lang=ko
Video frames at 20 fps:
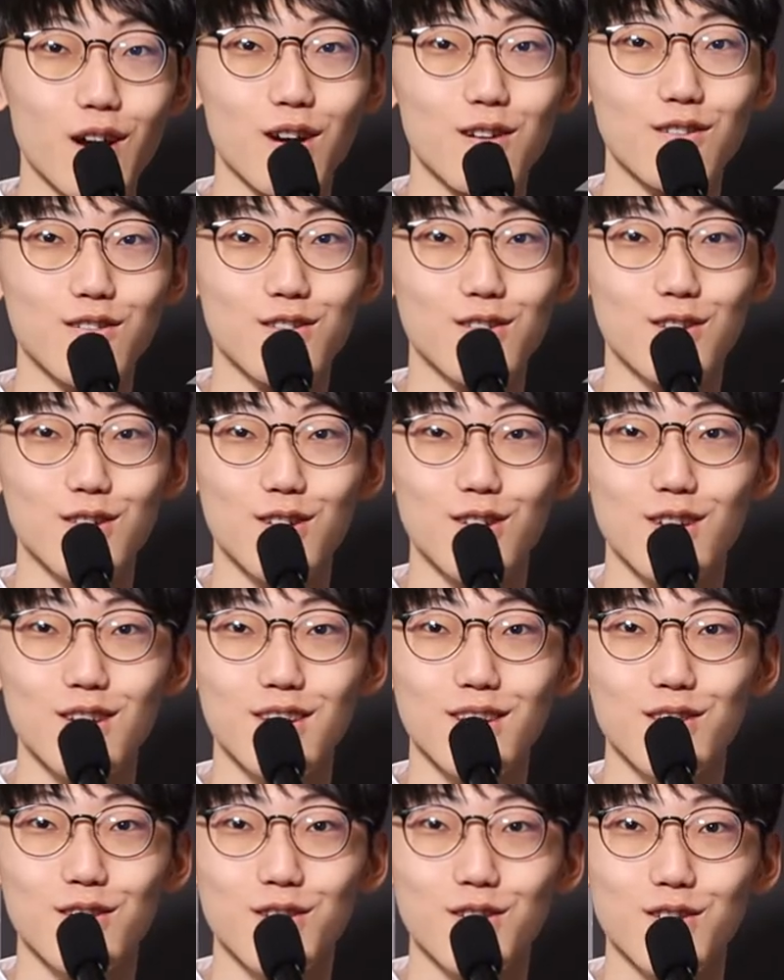약간
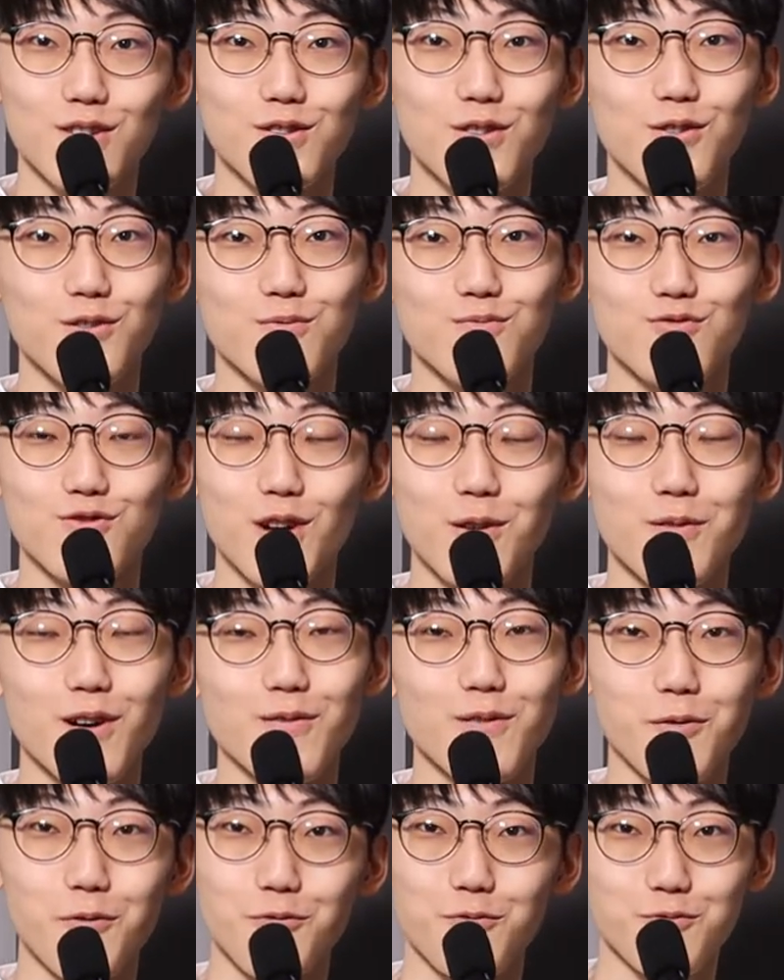그런
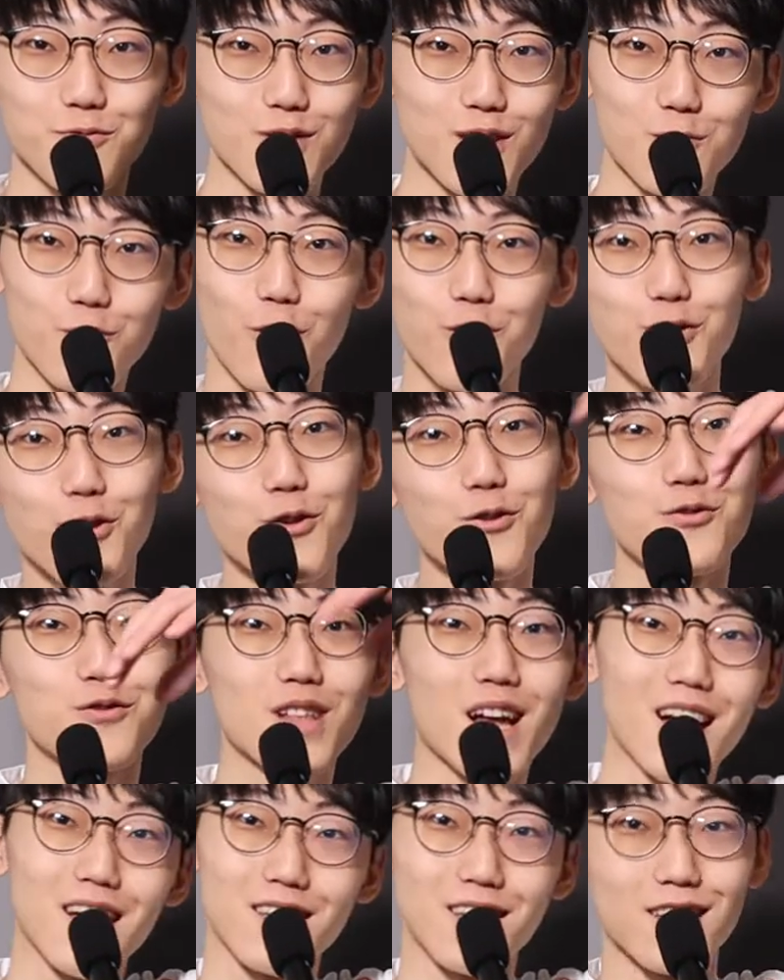부담감하고 좀 이렇게 원형으로
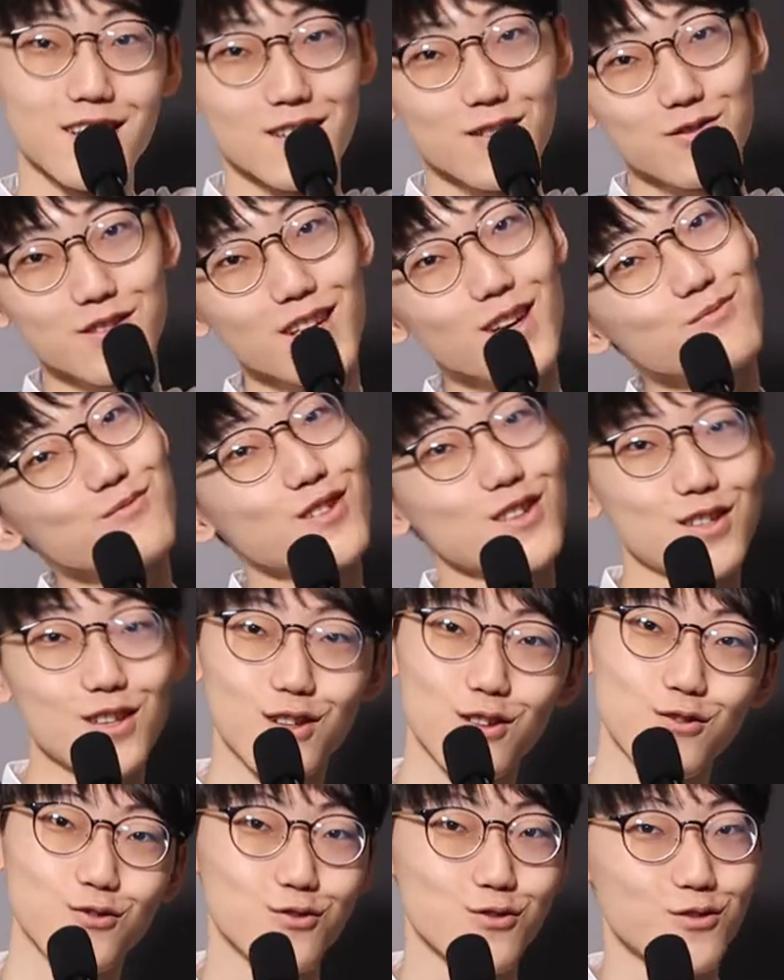다 이렇게 사람들이
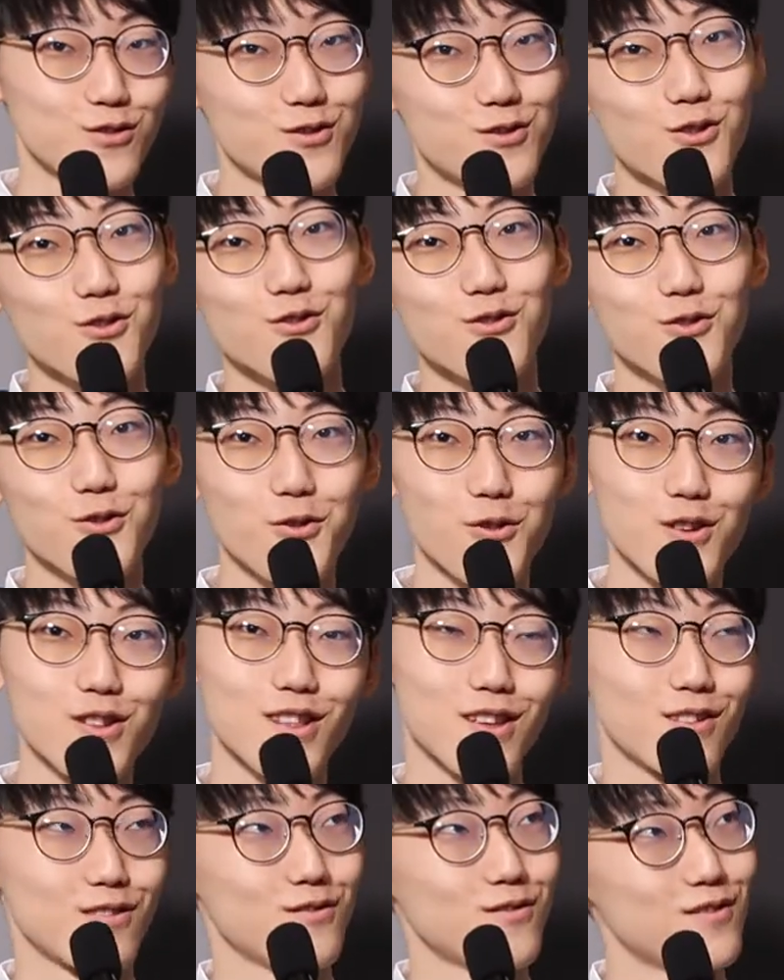있잖아요 그런 거에
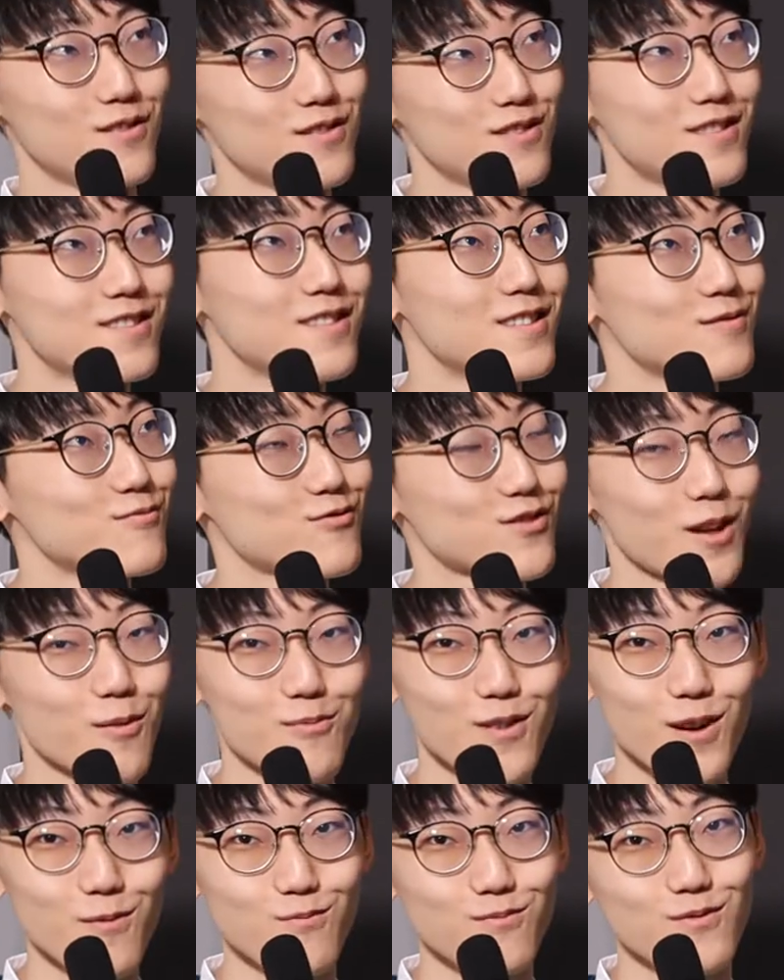대한
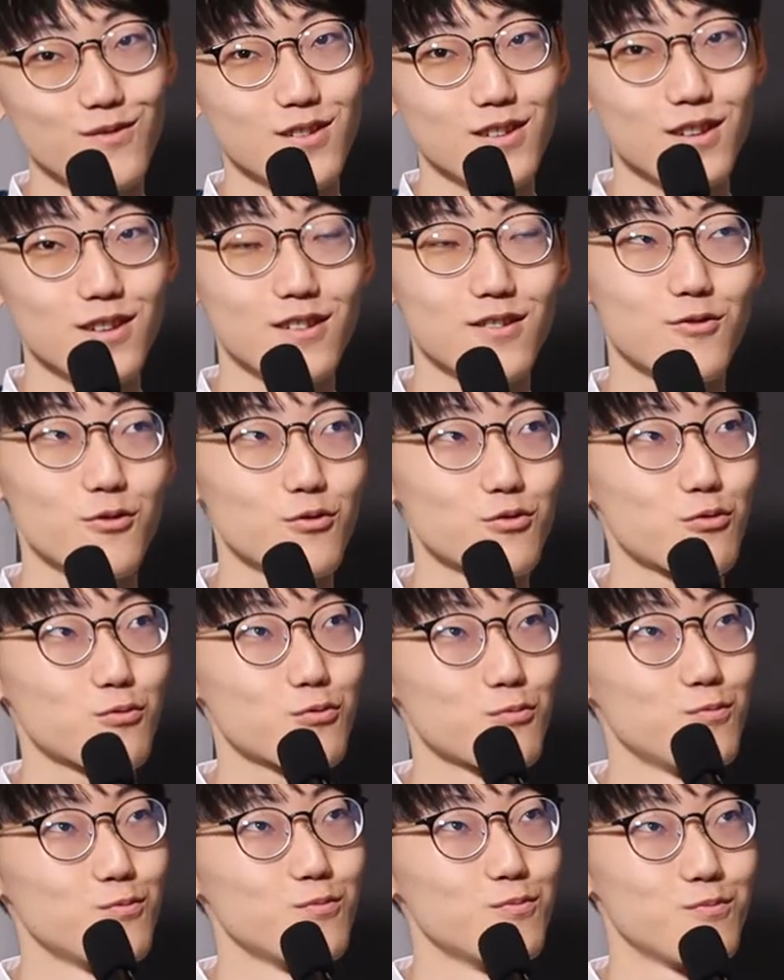부담감 그런 것도
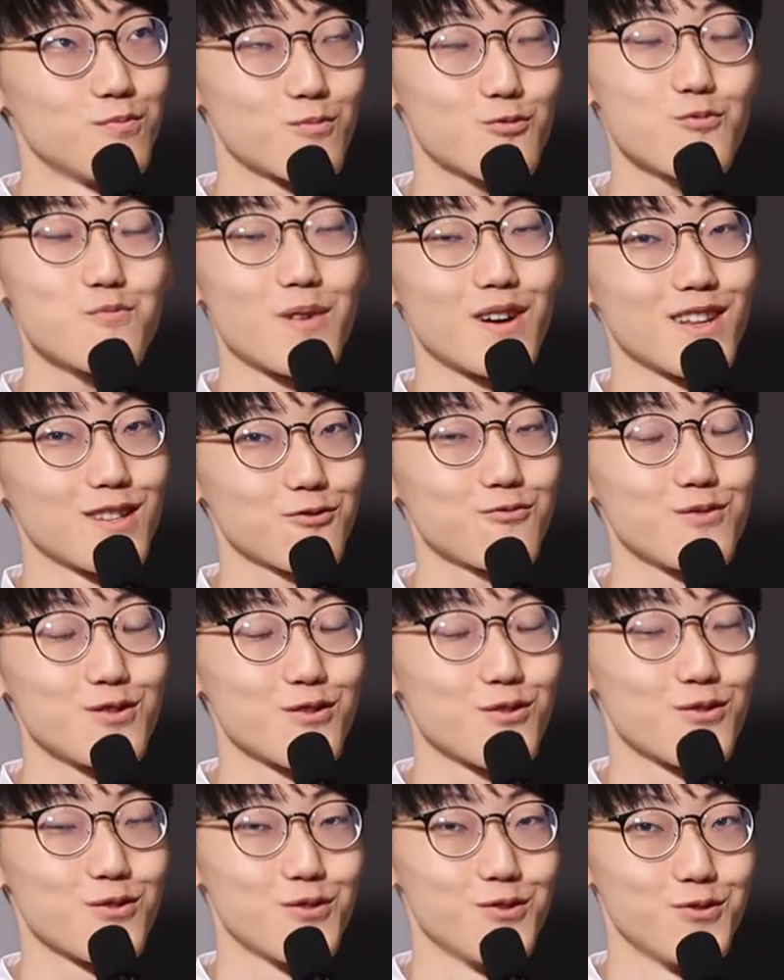좀좀좀 좀
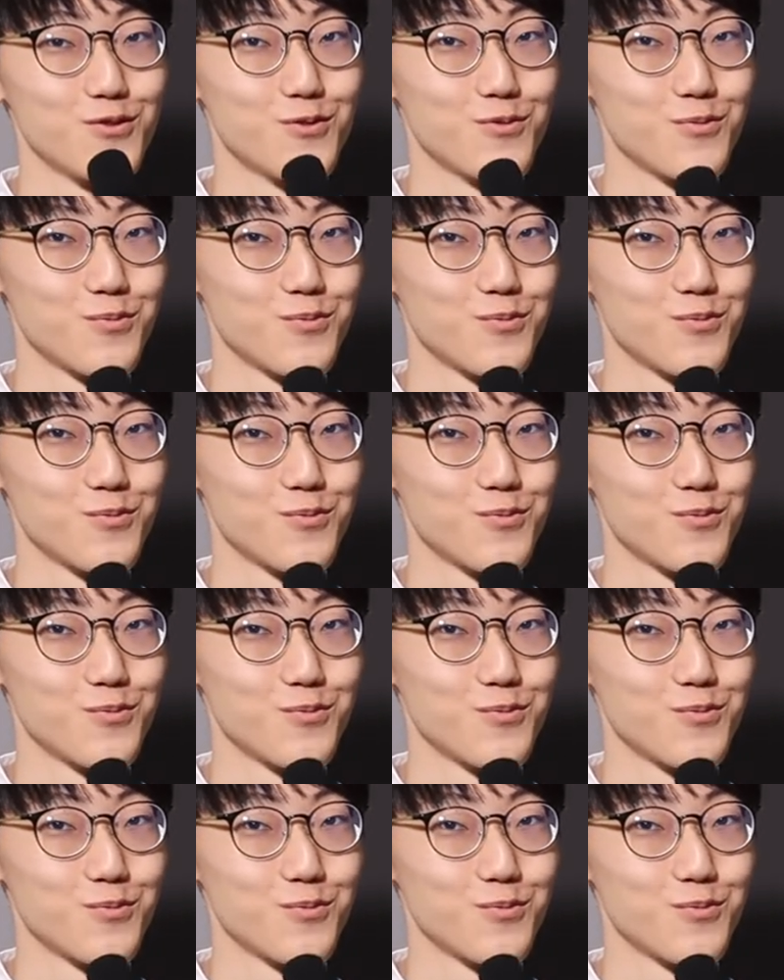있었어요